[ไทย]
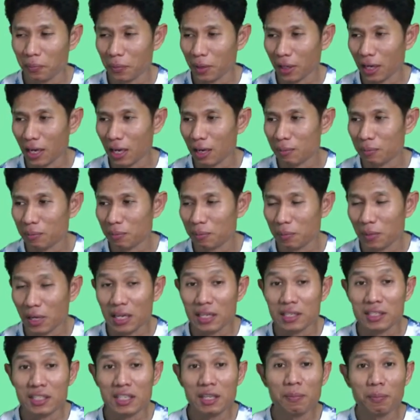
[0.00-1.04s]
นะครับ
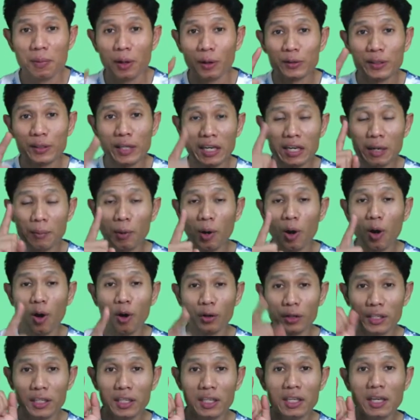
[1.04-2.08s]
หยิบเราใช้กับของ
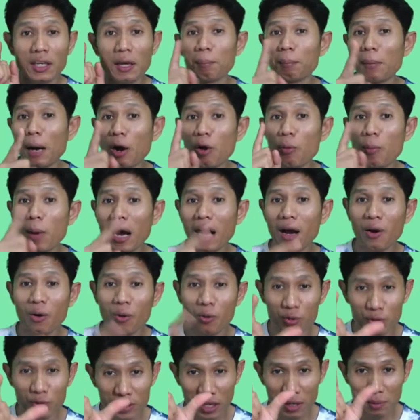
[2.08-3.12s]
ที่
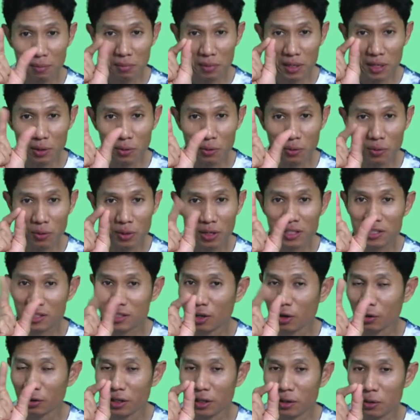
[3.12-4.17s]
เบาๆ ใช้นิ้ว
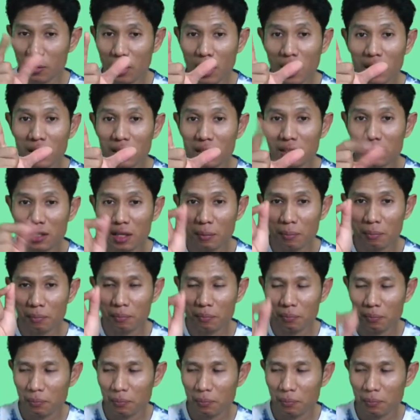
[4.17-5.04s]
2นิ้ว หยิบ